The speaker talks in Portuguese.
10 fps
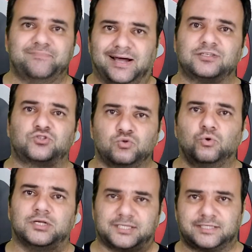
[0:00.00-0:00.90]
As
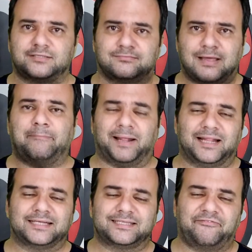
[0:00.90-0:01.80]
duas, a
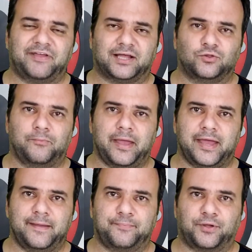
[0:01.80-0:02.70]
balança fica no
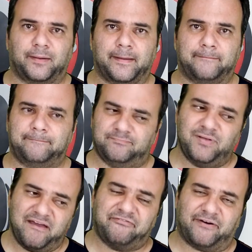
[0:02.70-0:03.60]
meio aí, porque é,
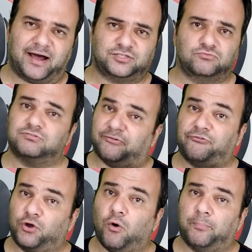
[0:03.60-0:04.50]
é fácil, já
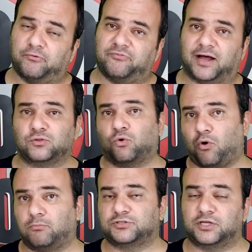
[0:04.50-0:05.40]
foi comprovado
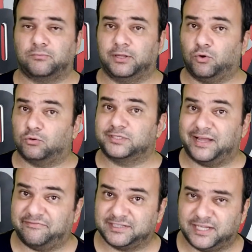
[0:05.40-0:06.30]
como o ser humano
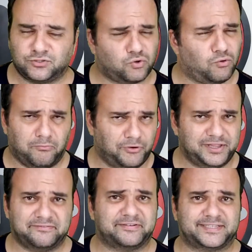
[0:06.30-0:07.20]
consegue fazer isso com
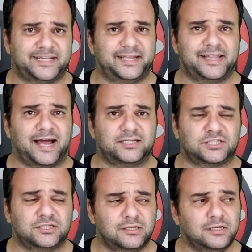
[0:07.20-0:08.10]
muita
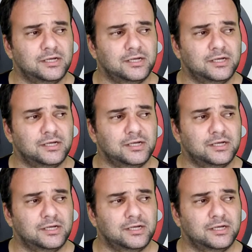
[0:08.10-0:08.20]
facilidade.